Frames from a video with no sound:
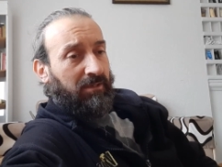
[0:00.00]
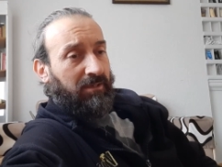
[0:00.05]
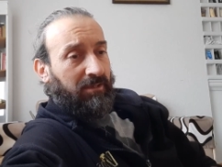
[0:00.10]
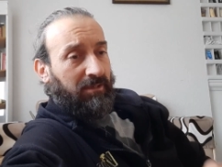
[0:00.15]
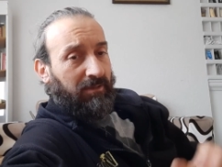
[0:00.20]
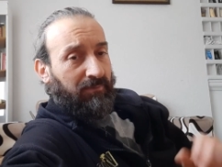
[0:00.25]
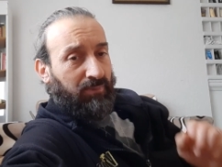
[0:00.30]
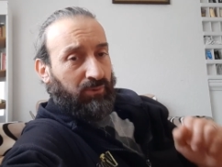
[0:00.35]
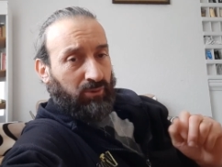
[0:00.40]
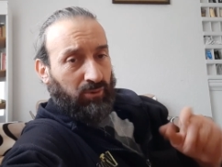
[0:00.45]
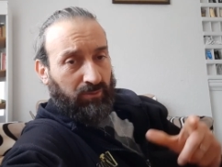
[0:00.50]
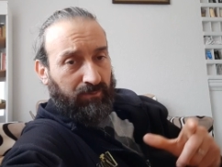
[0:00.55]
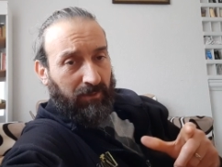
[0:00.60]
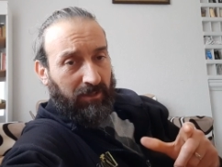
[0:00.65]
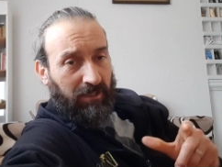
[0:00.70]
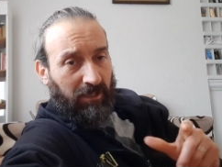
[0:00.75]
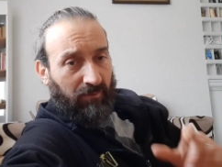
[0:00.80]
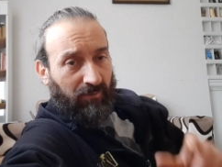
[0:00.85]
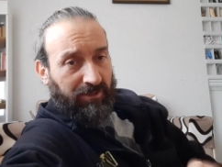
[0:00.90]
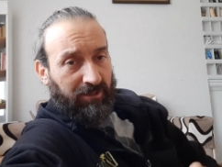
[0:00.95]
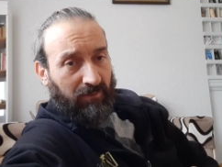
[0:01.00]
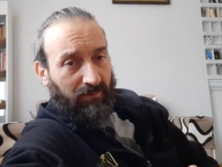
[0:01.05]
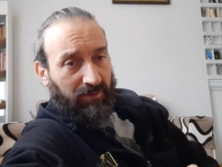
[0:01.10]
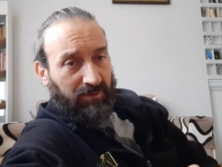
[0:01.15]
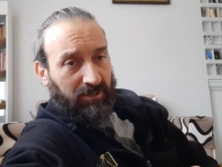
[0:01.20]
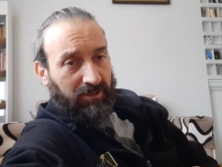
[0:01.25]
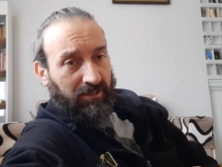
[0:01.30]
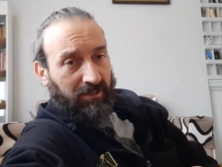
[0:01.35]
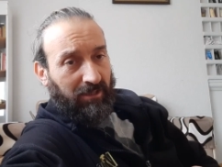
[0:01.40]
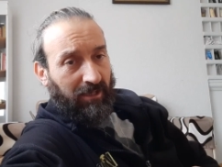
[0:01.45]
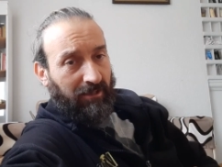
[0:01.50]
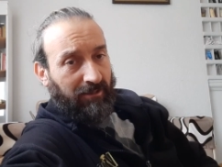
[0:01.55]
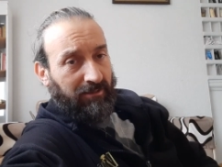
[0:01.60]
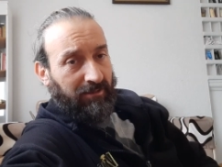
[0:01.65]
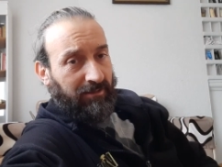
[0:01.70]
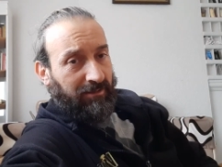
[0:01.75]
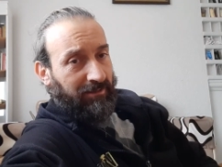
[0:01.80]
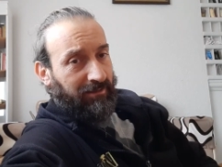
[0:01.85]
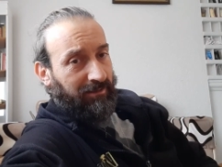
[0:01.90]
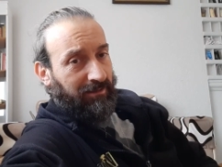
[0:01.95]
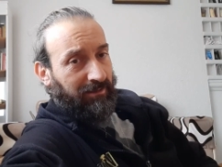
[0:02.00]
E, püskürtmeli hava tabancasıyla e,